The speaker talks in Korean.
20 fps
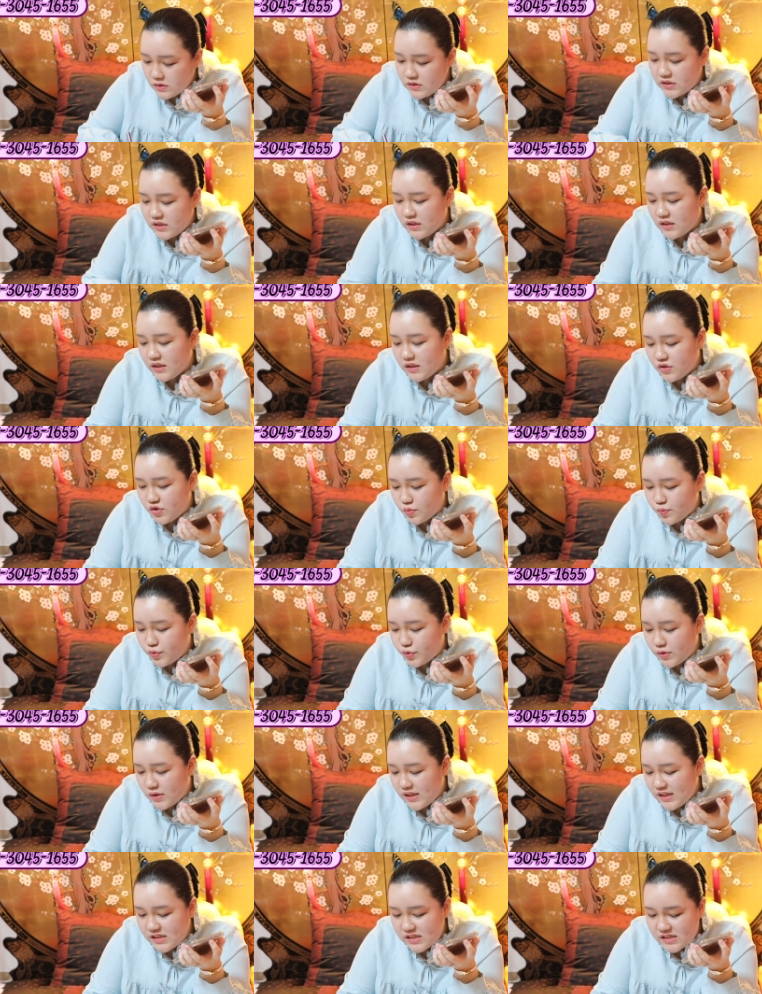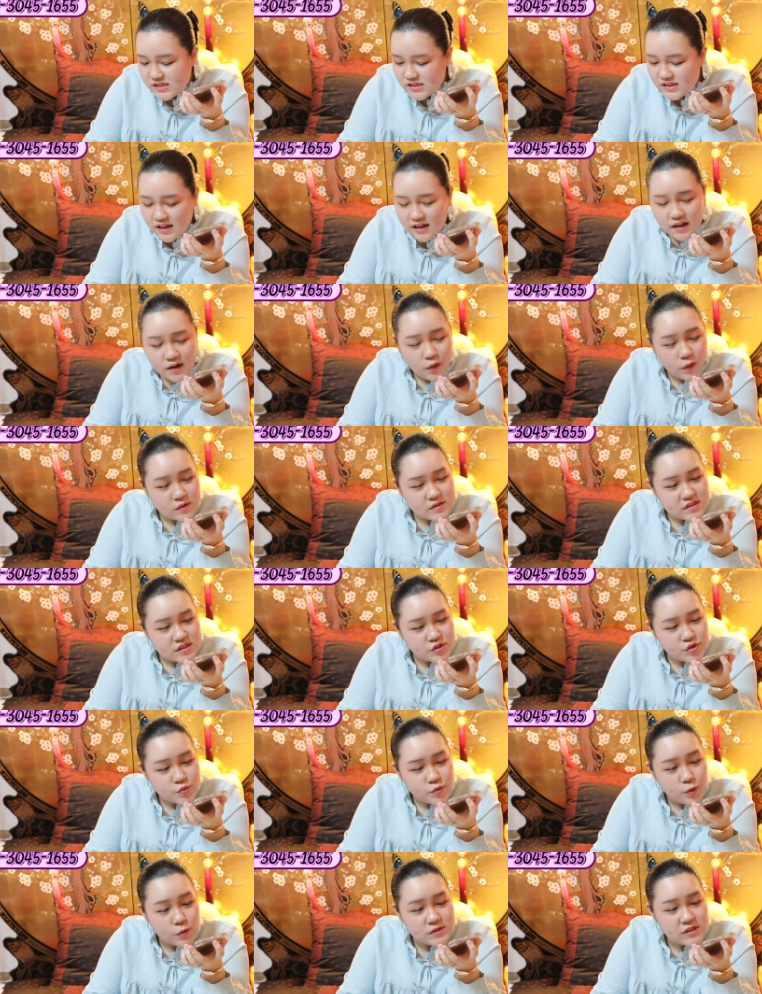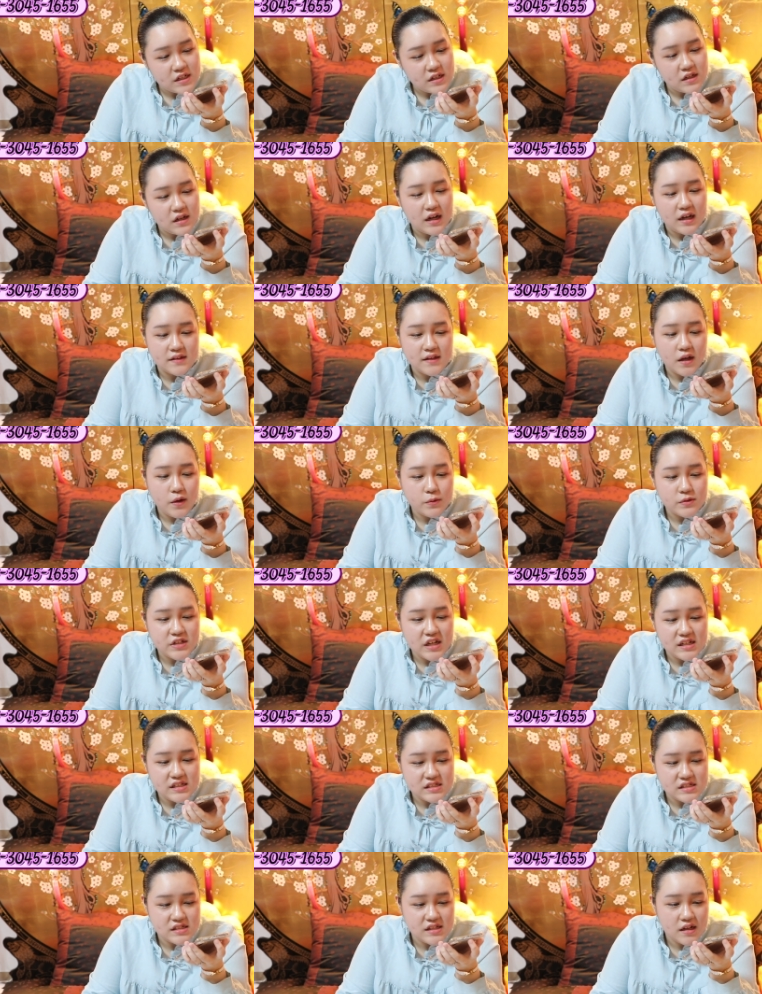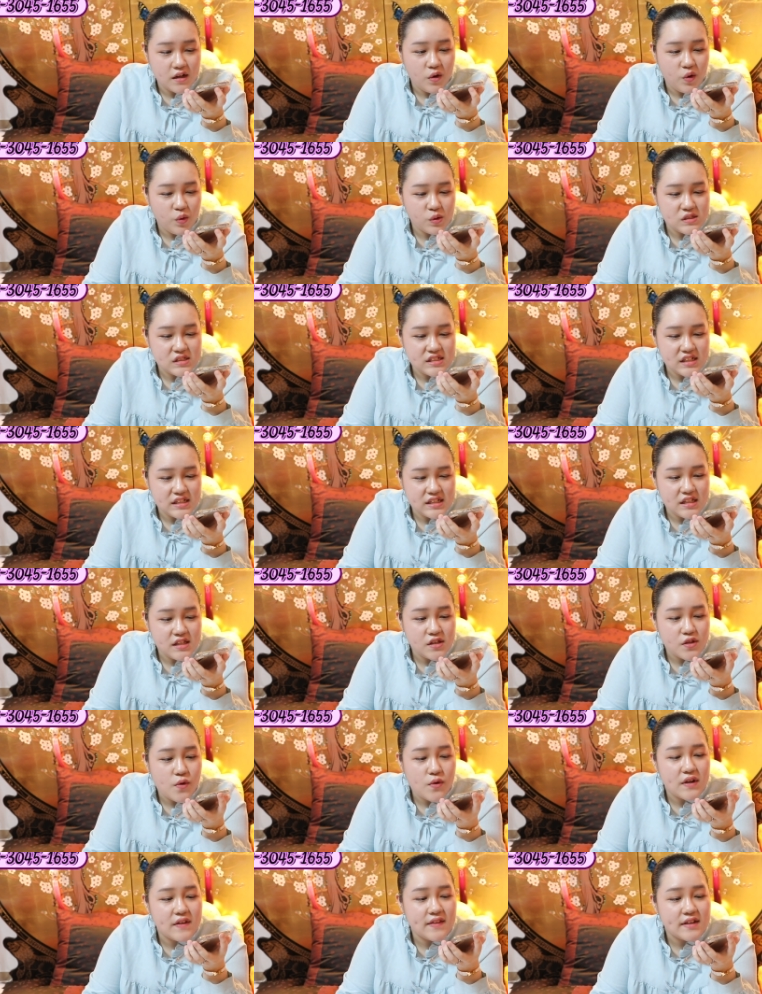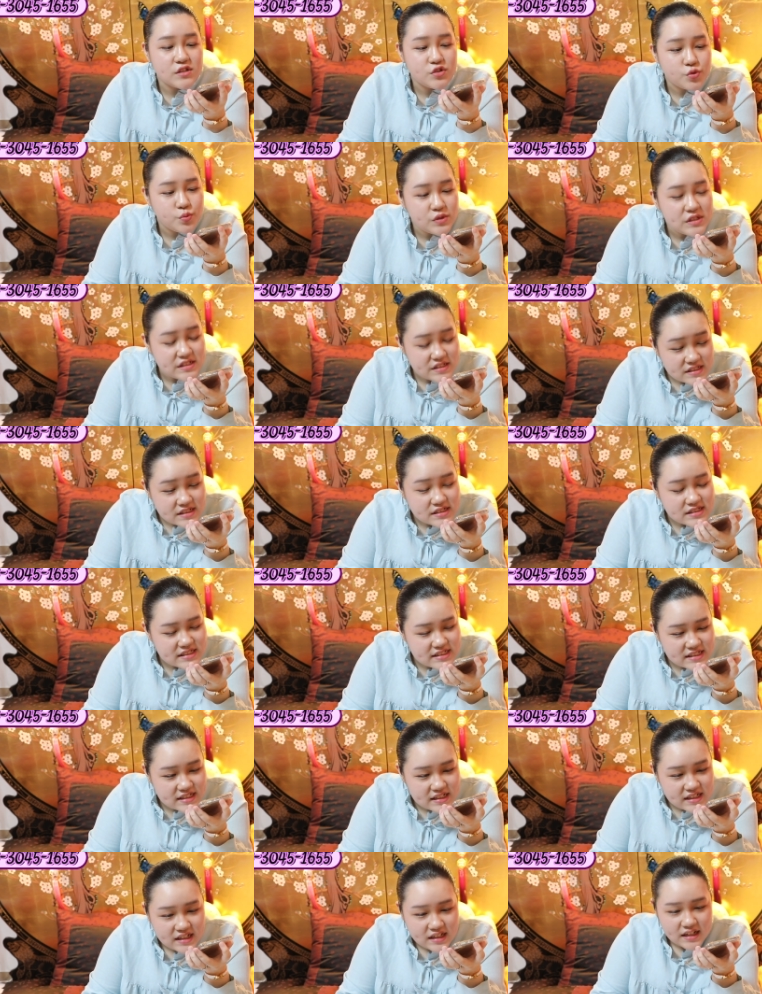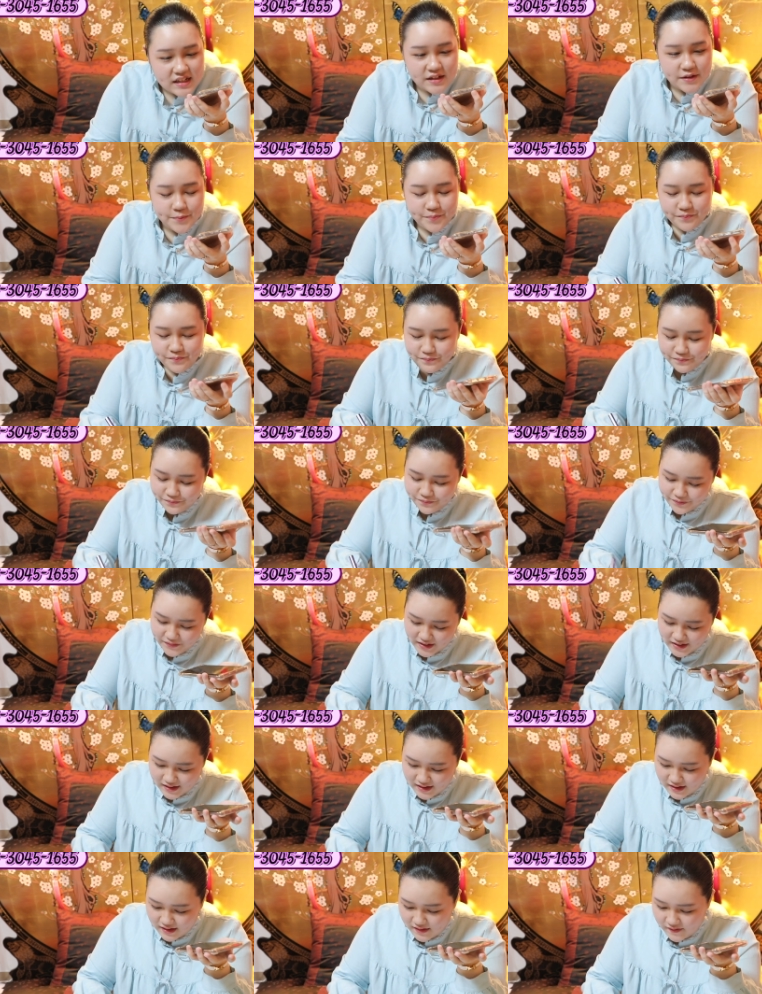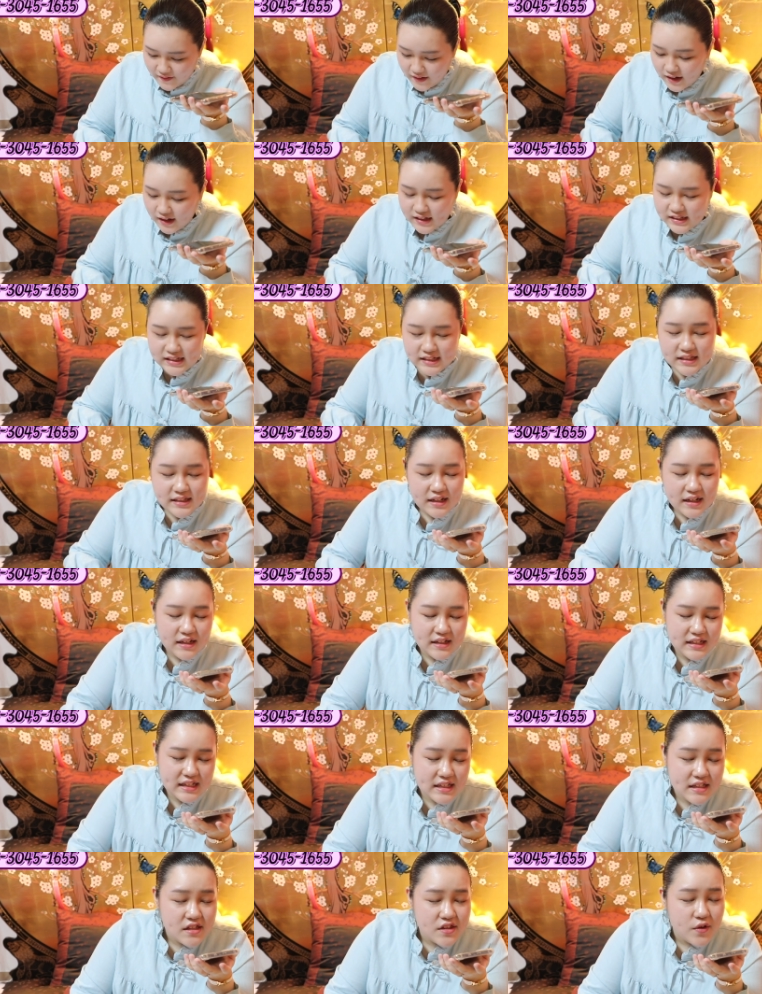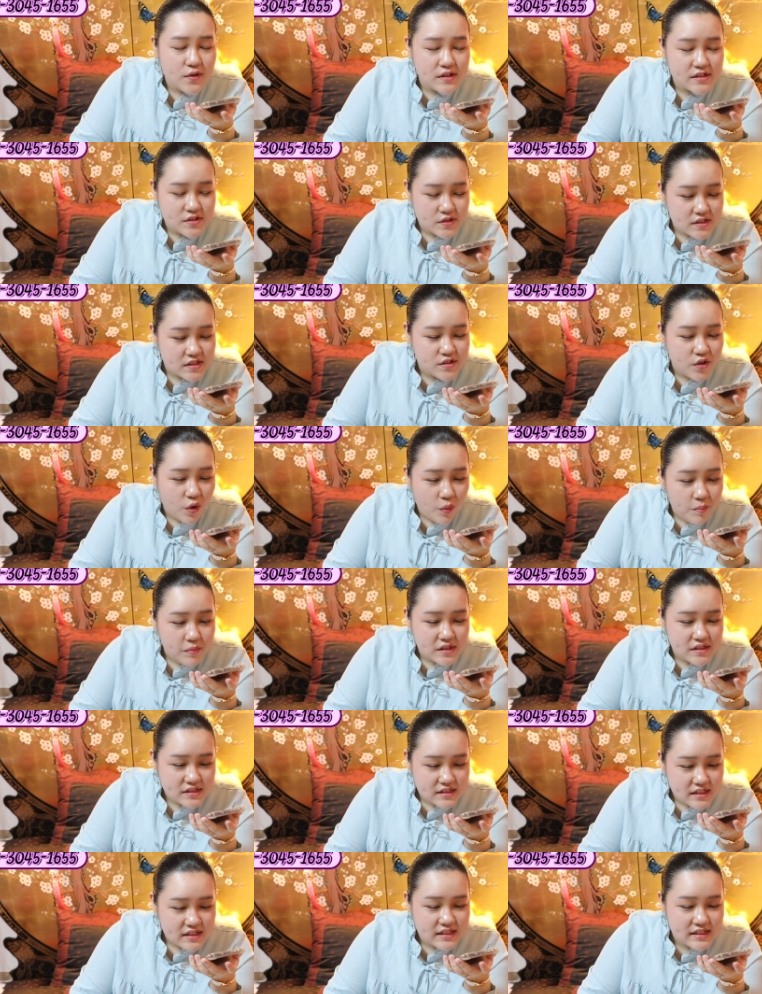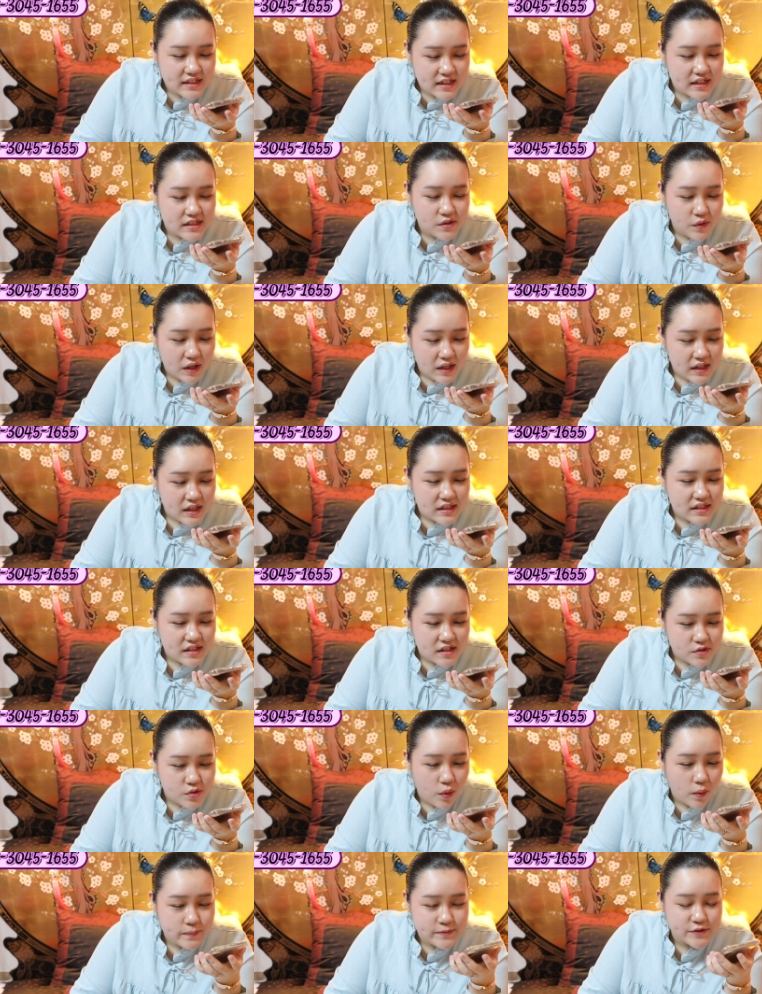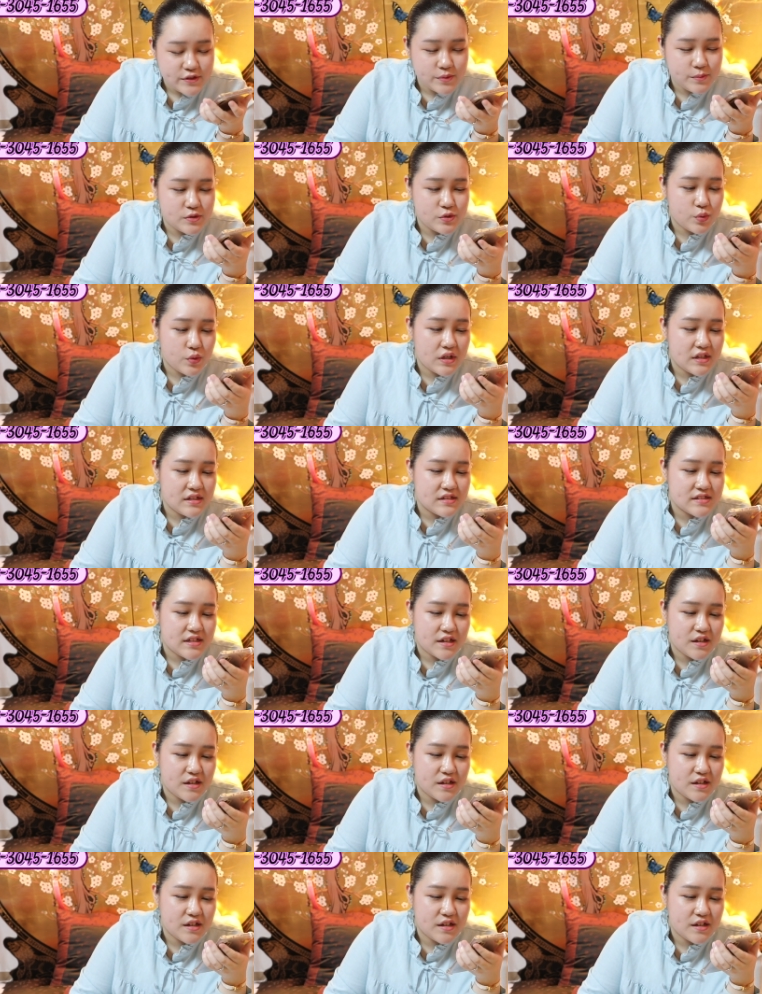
언제나 좀 풀릴지 내가 언제 좀 고생을 안 하고 살지 내가 언제 인덕이나 좀 있을지 내가 인간 인덕을 떠나서 엄마는 그냥 인간의 환란이라도 없었으면 좋겠는